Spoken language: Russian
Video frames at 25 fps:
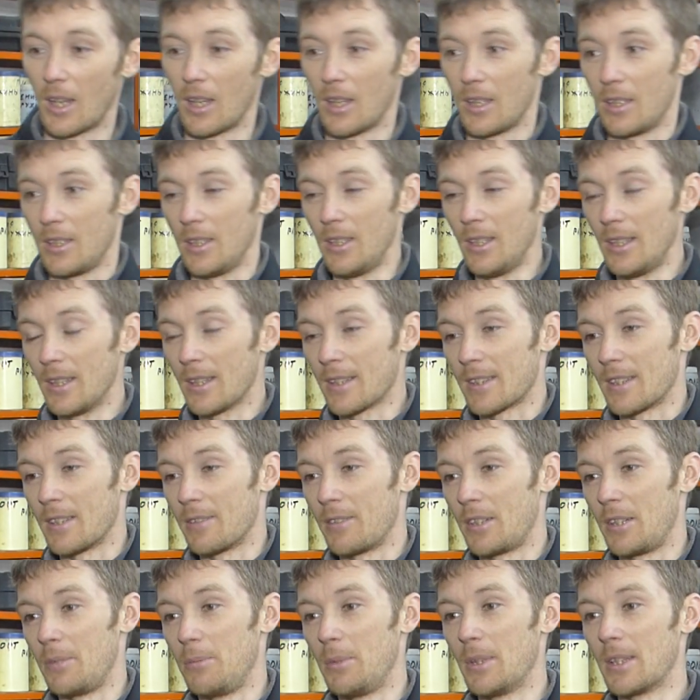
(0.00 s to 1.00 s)
И
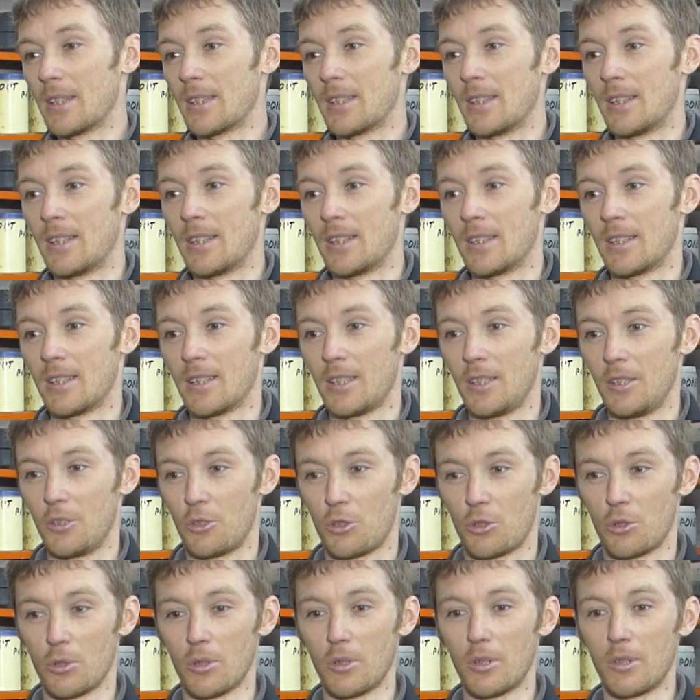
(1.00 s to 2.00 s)
одновременно
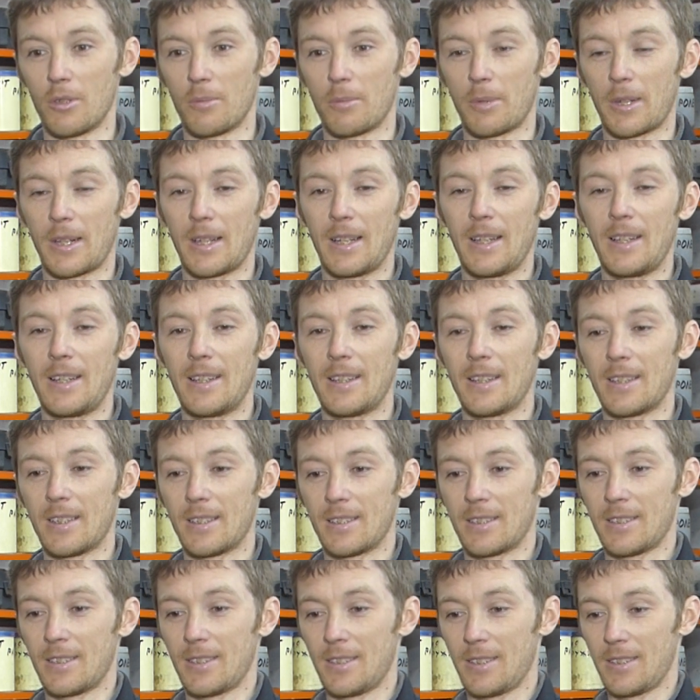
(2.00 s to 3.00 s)
еще
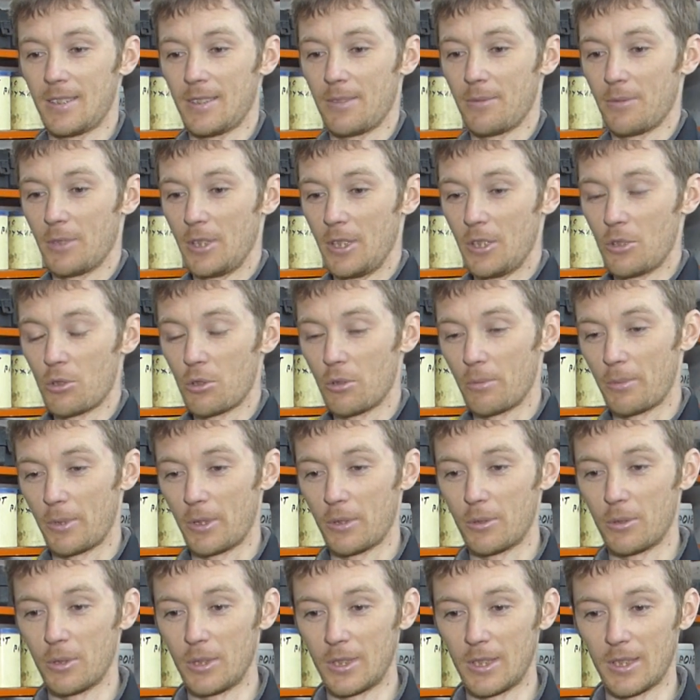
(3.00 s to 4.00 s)
параллельно в личку
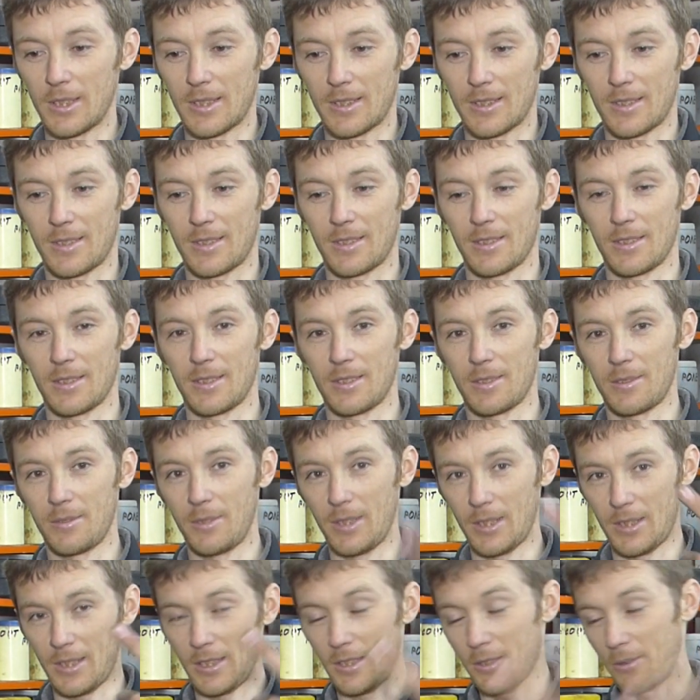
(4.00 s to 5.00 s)
приходят э,
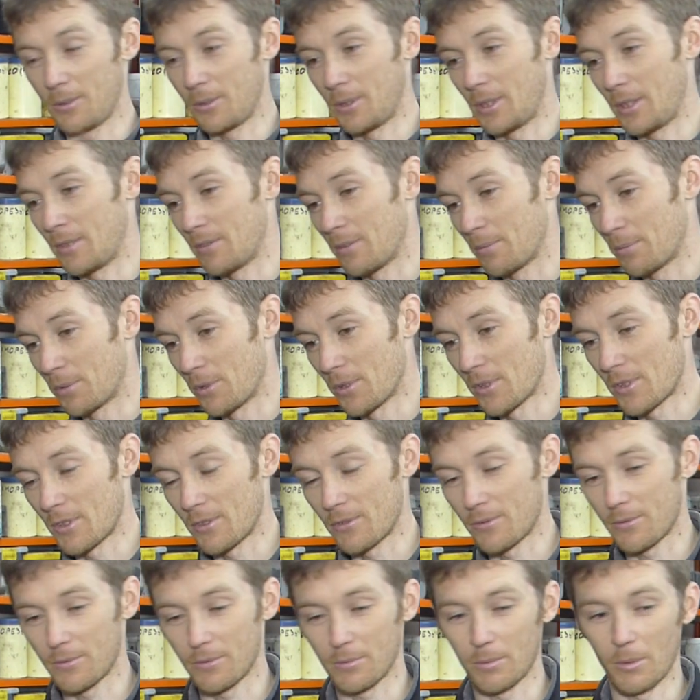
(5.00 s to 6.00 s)
две категории
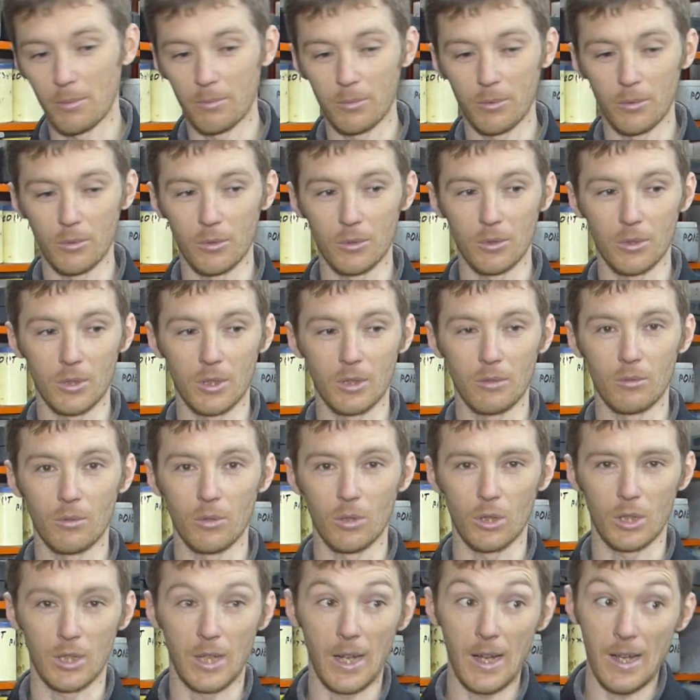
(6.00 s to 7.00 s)
вопросов по поводу
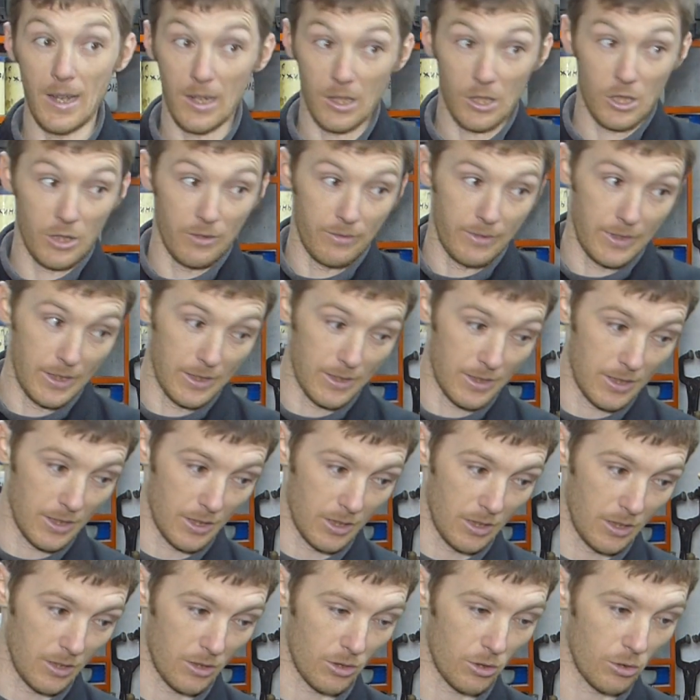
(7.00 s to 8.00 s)
того, как же в конце
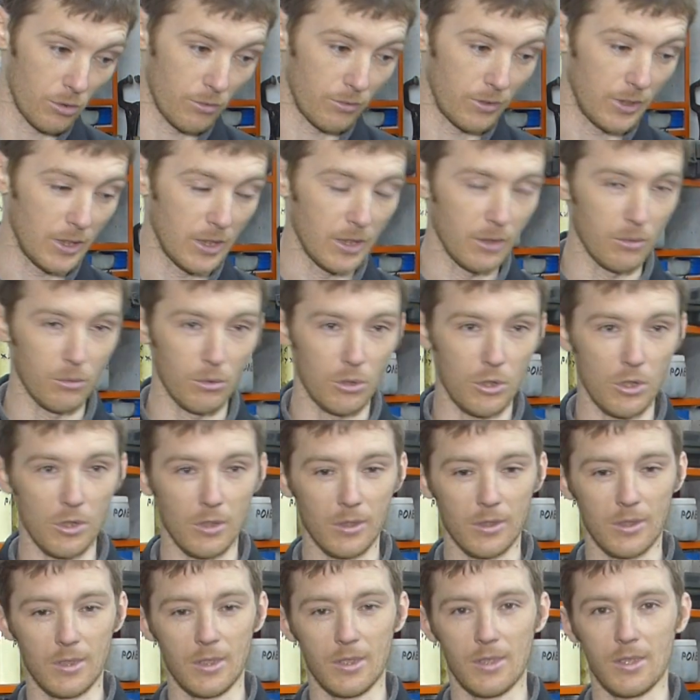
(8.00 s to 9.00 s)
концов я
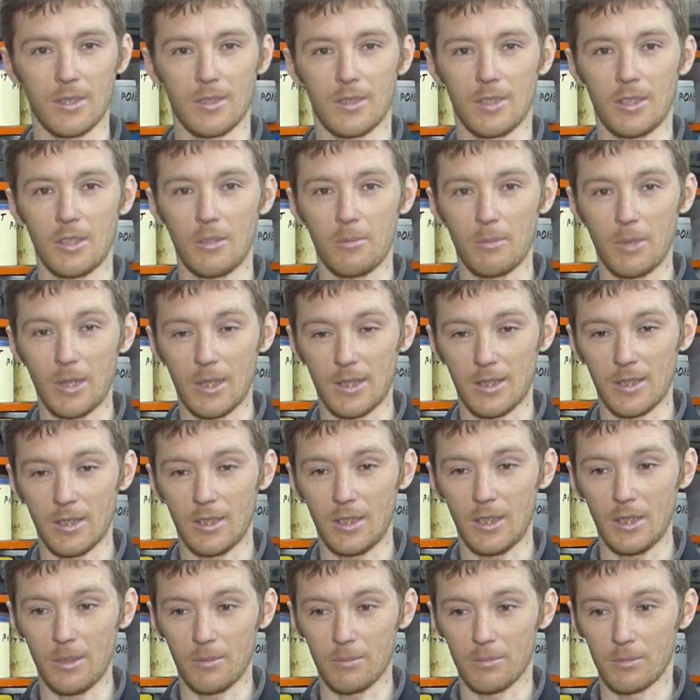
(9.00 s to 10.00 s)
научился заниматься
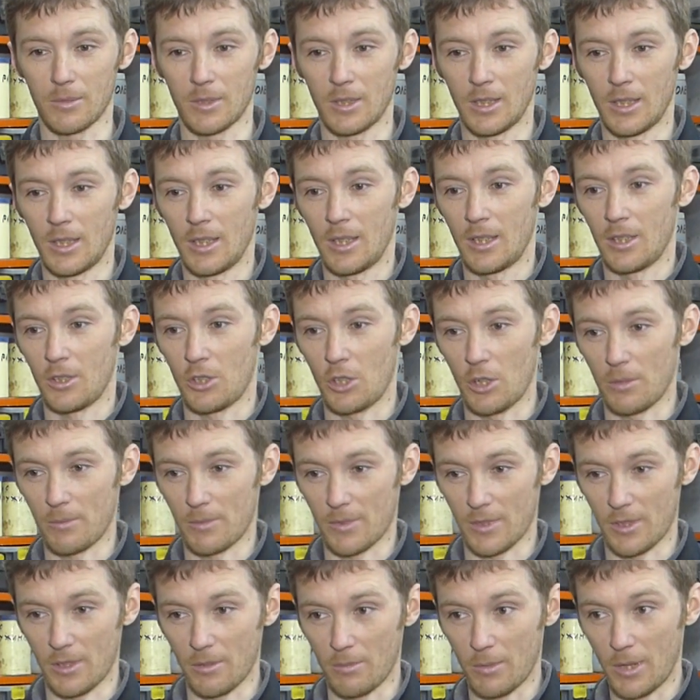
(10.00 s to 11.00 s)
тем, чем
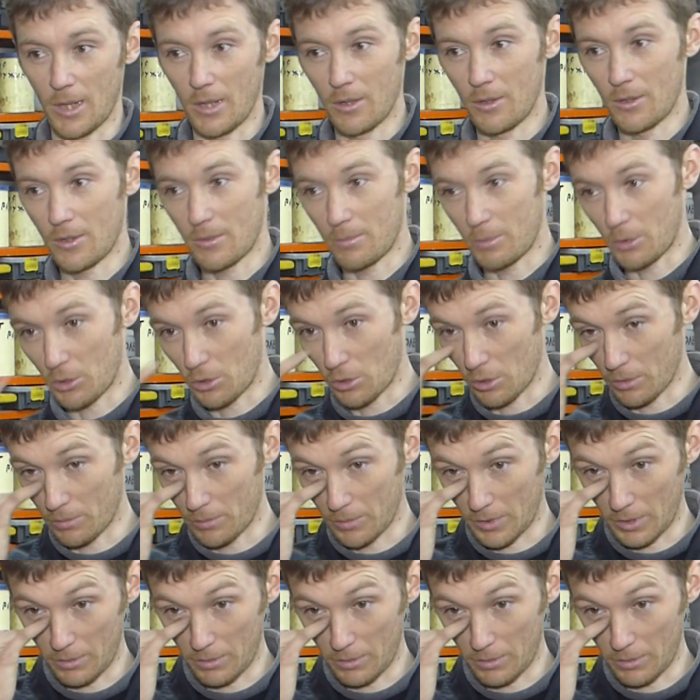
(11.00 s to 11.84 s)
занимаюсь, причем не,